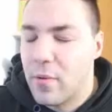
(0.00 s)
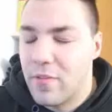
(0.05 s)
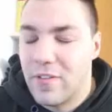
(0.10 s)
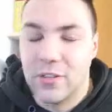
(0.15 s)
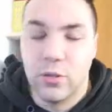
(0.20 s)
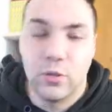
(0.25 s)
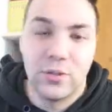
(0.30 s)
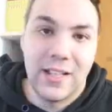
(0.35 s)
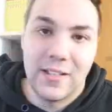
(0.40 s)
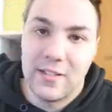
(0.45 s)
ho
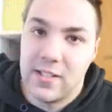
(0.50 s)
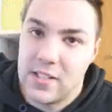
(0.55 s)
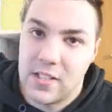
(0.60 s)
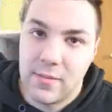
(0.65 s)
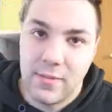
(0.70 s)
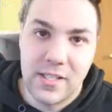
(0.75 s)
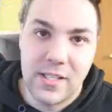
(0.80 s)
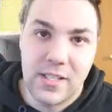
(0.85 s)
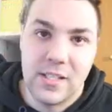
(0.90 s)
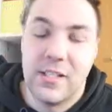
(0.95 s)
provato
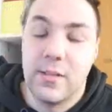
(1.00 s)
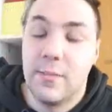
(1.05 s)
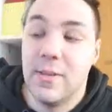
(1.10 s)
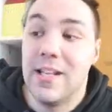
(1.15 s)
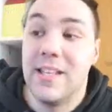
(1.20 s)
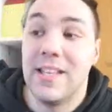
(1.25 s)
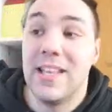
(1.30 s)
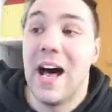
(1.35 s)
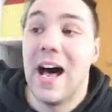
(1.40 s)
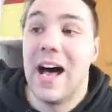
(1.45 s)
tantissime
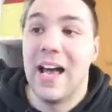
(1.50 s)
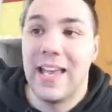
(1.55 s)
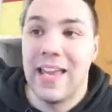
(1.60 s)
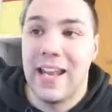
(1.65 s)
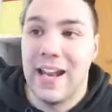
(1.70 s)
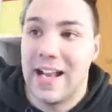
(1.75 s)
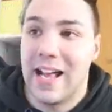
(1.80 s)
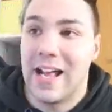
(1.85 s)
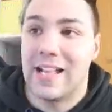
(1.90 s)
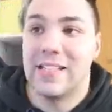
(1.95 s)
sensibilità
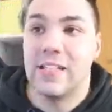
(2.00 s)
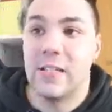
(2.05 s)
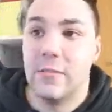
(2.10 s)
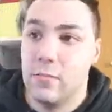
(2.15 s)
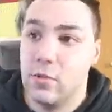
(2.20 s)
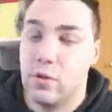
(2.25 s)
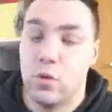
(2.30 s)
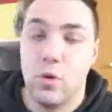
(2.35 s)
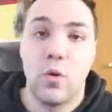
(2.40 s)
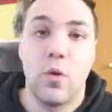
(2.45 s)
e
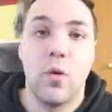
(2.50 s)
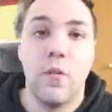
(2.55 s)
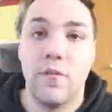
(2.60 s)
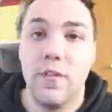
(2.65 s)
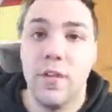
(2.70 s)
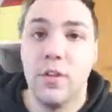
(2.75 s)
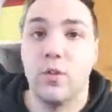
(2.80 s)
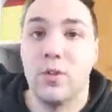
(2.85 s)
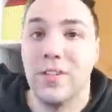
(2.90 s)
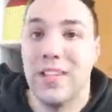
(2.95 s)
ragazzi mi sono
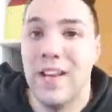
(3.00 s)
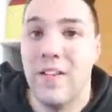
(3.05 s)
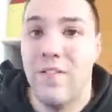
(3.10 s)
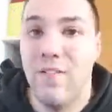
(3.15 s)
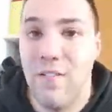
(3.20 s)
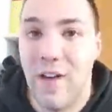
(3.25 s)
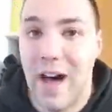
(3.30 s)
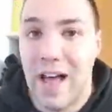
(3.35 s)
convinto del